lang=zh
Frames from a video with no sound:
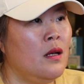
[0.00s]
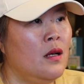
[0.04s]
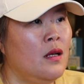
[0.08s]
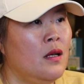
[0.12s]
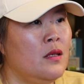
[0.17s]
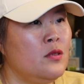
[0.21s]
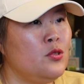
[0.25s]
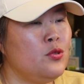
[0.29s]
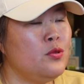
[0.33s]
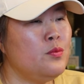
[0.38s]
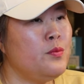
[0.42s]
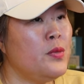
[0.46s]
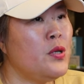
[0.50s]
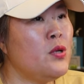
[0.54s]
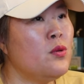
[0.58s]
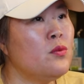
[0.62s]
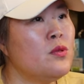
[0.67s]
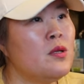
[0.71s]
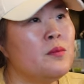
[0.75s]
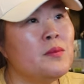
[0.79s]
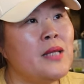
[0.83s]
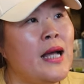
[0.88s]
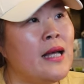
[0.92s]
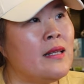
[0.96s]
呃，就没有
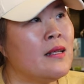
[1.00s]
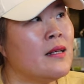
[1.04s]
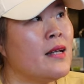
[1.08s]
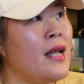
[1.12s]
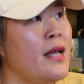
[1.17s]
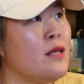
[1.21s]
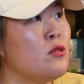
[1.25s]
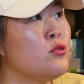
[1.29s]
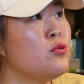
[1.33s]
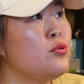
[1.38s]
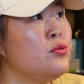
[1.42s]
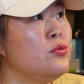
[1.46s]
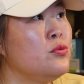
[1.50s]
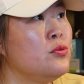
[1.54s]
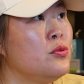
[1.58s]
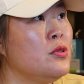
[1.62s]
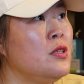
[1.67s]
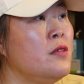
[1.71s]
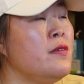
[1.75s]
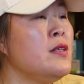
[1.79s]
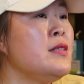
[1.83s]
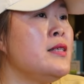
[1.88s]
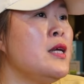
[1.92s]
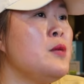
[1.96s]
那么大的感触，
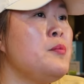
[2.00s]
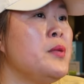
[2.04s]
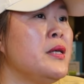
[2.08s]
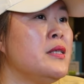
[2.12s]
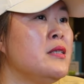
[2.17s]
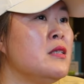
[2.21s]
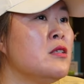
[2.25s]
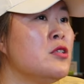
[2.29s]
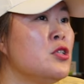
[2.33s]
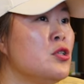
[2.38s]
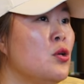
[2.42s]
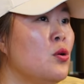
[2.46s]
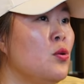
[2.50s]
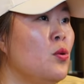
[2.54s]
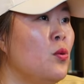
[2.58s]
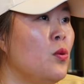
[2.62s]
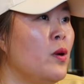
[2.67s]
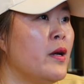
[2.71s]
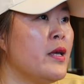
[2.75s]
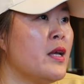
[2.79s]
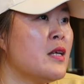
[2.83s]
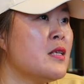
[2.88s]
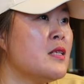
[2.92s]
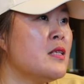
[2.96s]
因为在北京生
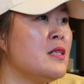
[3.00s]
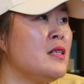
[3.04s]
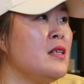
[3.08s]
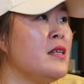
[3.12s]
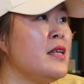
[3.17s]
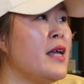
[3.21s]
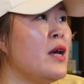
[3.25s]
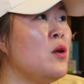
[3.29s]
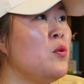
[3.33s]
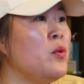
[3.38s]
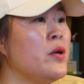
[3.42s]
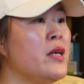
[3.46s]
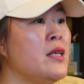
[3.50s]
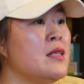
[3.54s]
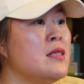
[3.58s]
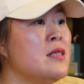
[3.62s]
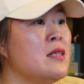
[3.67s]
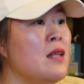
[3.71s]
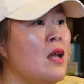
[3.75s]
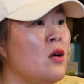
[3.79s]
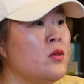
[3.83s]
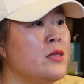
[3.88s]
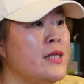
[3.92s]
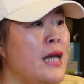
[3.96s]
活也是一年回一
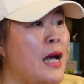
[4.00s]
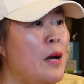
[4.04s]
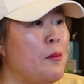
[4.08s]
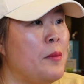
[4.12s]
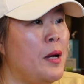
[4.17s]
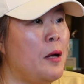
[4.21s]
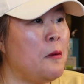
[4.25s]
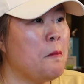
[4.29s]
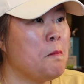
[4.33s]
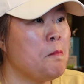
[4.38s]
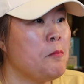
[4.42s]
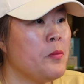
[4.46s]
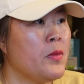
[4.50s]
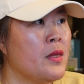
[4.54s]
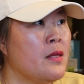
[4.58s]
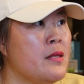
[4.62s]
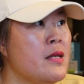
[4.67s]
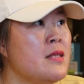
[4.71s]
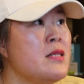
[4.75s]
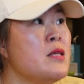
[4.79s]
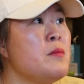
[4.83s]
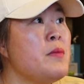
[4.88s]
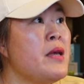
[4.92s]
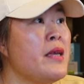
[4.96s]
次老家嘛，
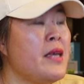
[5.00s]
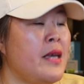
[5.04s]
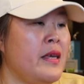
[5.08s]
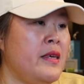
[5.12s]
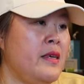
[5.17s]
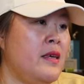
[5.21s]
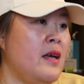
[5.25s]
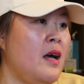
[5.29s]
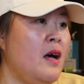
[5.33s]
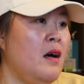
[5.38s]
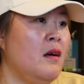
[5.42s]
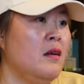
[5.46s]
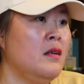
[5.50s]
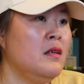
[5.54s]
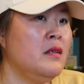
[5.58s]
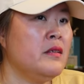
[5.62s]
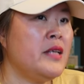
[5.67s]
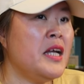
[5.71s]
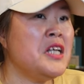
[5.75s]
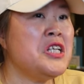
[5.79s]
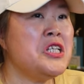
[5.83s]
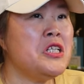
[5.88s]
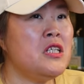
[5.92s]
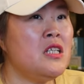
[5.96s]
在这面也一样，
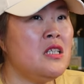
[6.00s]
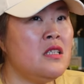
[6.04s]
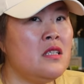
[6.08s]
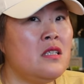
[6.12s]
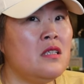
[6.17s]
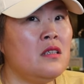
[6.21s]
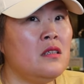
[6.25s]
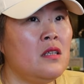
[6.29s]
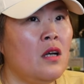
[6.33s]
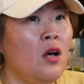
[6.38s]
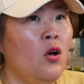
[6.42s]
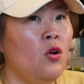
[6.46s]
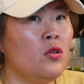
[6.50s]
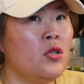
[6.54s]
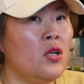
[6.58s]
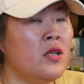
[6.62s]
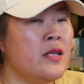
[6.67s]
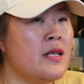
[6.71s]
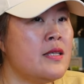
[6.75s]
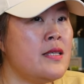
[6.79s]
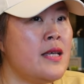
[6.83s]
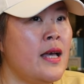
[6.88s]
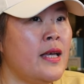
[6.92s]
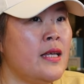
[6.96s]
但是疫情以后到
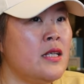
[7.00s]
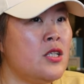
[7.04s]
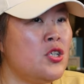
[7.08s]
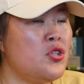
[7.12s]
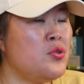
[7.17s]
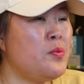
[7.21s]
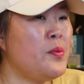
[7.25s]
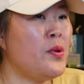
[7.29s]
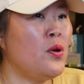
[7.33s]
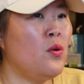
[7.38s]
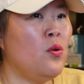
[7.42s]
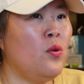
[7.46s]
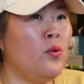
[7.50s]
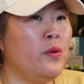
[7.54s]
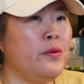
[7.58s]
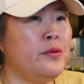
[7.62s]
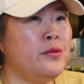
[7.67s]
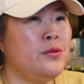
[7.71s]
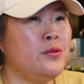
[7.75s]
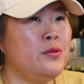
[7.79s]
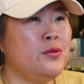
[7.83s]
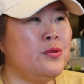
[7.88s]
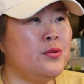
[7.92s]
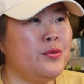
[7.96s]
现在一直没有回
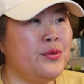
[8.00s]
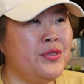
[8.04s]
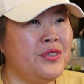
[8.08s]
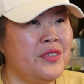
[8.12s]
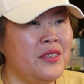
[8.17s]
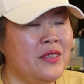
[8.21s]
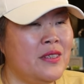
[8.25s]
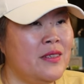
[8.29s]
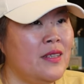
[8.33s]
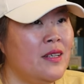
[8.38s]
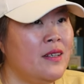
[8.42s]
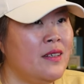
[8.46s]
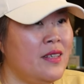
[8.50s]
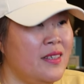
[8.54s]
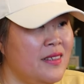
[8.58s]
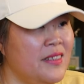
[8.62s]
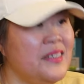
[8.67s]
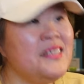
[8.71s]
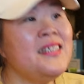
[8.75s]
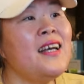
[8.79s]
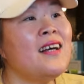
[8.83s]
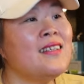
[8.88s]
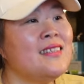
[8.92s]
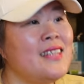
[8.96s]
去，就是
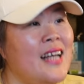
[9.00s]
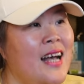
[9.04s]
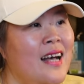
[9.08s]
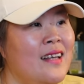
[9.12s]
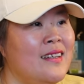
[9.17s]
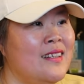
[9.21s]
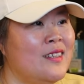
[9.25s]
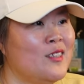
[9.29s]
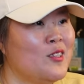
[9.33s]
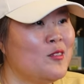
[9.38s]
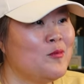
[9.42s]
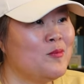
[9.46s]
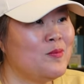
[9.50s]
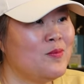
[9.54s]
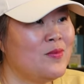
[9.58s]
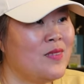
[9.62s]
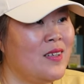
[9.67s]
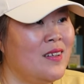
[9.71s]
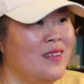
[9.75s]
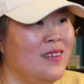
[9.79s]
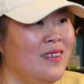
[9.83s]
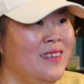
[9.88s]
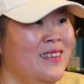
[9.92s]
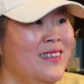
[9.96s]
挺想家
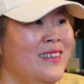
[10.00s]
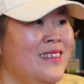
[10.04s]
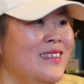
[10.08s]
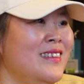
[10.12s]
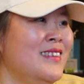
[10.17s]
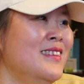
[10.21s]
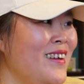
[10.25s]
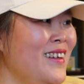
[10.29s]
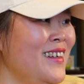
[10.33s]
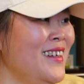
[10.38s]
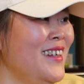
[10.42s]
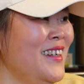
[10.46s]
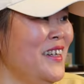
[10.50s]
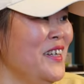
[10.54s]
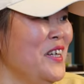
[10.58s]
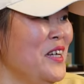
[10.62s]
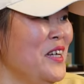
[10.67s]
的，